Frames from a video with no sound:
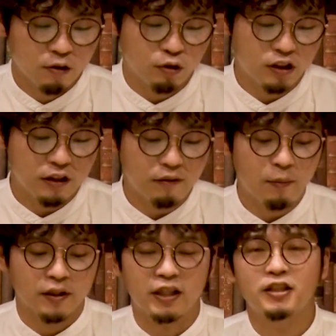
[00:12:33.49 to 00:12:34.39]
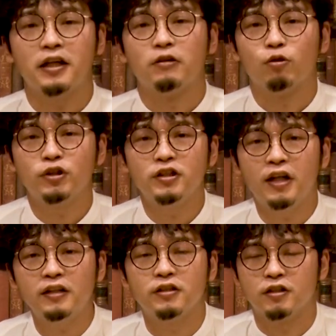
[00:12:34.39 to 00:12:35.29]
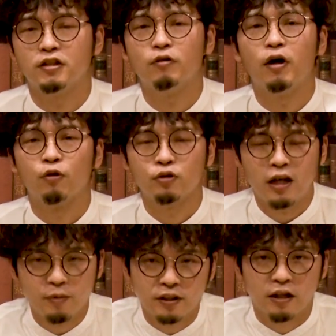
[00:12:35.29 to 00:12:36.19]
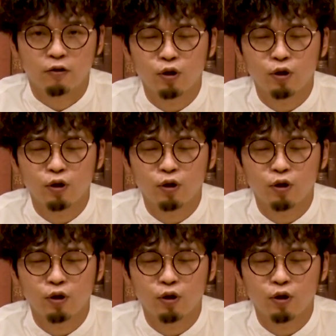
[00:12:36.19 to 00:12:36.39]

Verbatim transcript: こちらは確かに都市伝説ではございません。